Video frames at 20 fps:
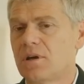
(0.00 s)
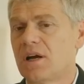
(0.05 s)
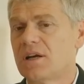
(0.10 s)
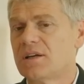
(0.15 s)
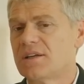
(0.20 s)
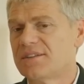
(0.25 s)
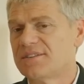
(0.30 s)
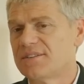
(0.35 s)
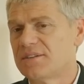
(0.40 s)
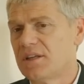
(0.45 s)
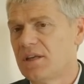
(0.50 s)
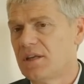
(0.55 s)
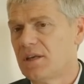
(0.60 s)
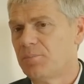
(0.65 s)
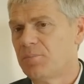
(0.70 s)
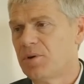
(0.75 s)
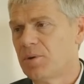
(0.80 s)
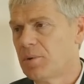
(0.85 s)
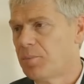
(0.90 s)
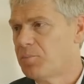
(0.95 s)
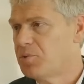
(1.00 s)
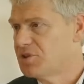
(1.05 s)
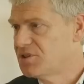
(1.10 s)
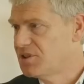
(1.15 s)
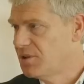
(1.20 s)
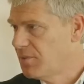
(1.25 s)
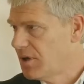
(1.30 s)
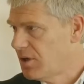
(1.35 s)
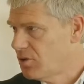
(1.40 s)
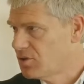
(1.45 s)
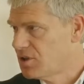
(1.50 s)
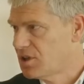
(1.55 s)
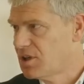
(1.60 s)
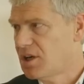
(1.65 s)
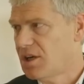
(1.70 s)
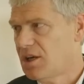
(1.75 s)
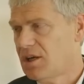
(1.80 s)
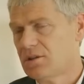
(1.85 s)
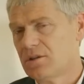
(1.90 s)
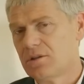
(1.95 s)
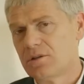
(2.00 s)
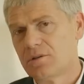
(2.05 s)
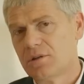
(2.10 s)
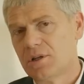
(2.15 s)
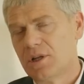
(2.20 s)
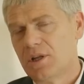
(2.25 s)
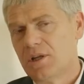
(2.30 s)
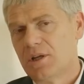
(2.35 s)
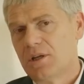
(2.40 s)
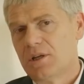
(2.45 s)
anche se proprio a Portimao, tra l'altro,